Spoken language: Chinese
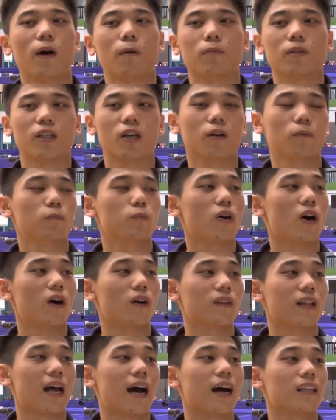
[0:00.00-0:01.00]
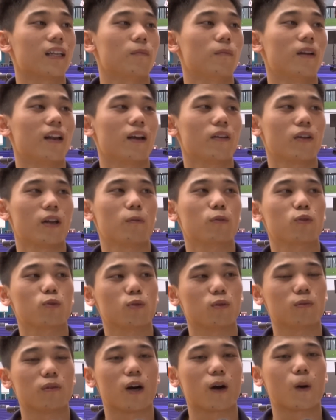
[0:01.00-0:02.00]
话比较不好打，他们两因为他们
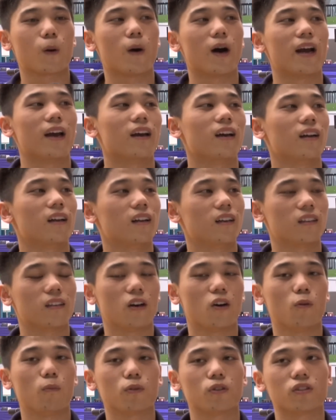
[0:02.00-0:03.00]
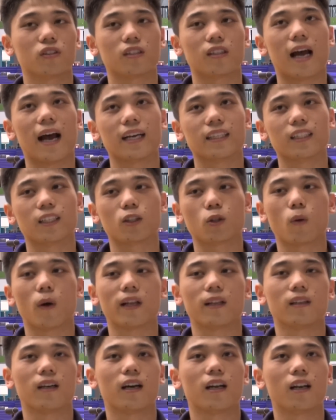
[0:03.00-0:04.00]
速度比较快，然后我们就是打一些
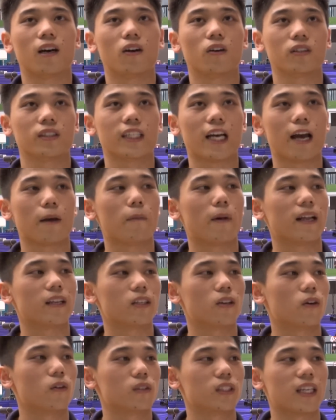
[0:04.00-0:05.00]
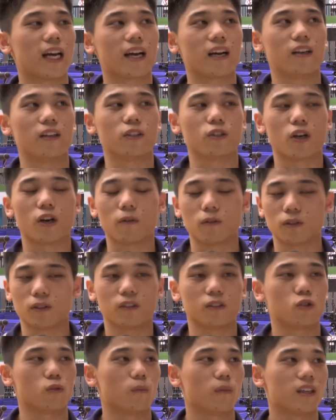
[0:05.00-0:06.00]
短的，然后下一板以后下个人就要
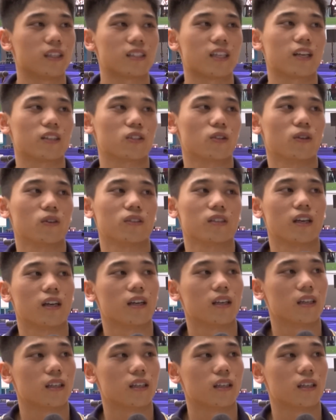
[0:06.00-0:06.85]
准备上手这样。